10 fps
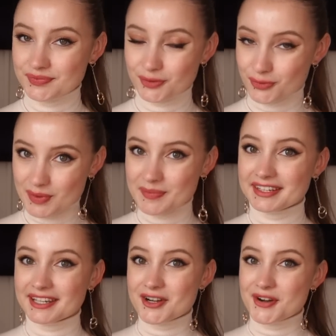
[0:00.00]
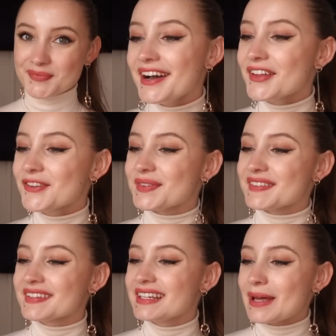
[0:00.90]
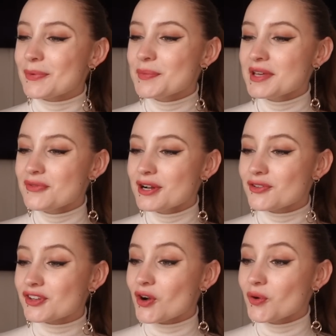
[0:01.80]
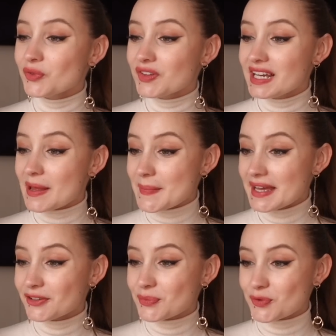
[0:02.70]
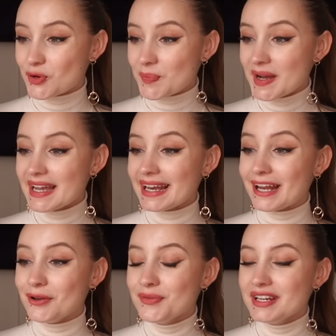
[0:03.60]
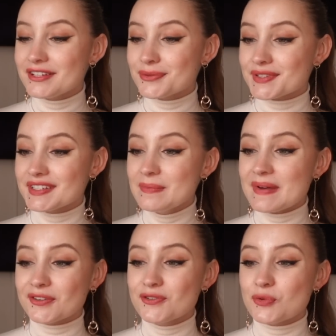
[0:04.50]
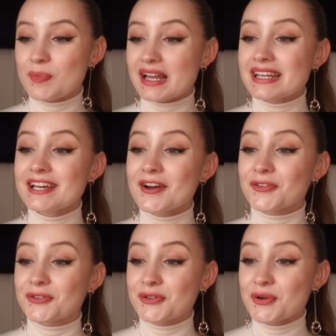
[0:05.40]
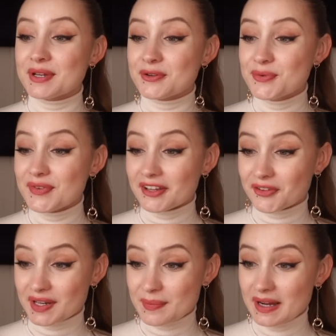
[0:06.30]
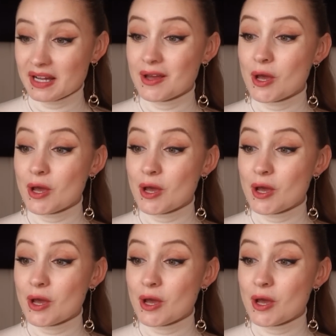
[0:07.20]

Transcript: Qu'on soit bien d'accord. Ensuite, la première fois que j'ai rencontré la mère de mon copain, elle a levé les sourcils parce que je parlais en tenant mes couverts dans les mains,